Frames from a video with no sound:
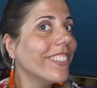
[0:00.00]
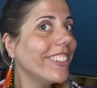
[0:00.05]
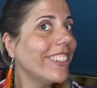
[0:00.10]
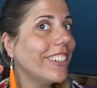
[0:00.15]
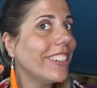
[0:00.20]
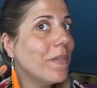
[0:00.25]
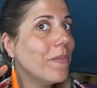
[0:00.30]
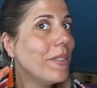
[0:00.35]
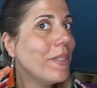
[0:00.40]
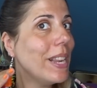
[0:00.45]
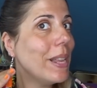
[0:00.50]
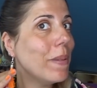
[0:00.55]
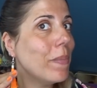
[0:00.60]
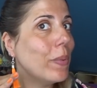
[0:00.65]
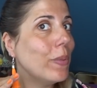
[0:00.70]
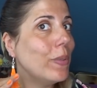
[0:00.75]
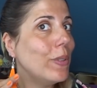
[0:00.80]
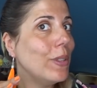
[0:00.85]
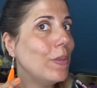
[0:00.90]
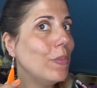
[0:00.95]
J'ai mis les
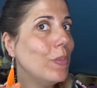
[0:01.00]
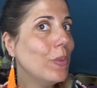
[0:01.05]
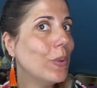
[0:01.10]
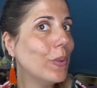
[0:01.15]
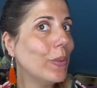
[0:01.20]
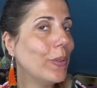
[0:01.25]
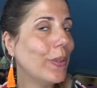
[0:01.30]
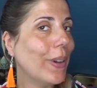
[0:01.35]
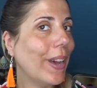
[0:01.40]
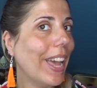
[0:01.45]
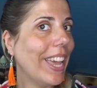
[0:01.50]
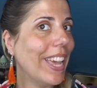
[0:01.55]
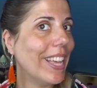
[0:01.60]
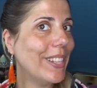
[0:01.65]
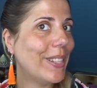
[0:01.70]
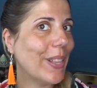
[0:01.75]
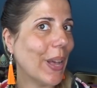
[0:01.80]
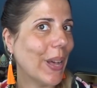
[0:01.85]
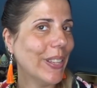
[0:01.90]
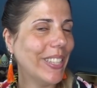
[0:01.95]
petites boucles d'oreilles
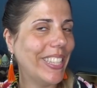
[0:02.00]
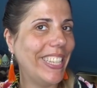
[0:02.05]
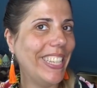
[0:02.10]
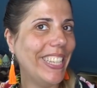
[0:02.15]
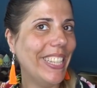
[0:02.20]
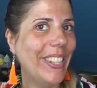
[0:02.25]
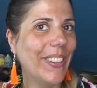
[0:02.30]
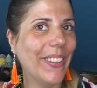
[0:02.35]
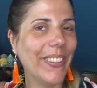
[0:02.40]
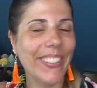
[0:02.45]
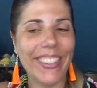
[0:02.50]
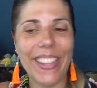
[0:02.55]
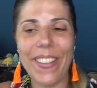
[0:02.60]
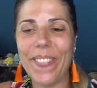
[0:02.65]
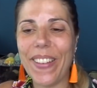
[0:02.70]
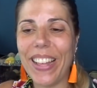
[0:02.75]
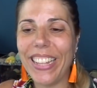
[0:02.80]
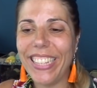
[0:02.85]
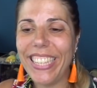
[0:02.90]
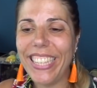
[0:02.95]
assorties donc ça
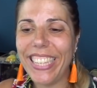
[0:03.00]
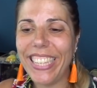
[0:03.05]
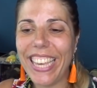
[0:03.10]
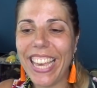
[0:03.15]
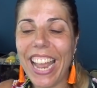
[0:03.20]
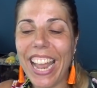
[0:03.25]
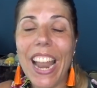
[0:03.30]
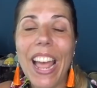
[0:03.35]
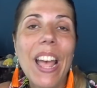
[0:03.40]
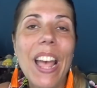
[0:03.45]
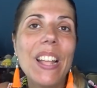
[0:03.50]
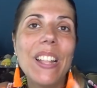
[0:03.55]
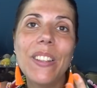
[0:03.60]
va nickel.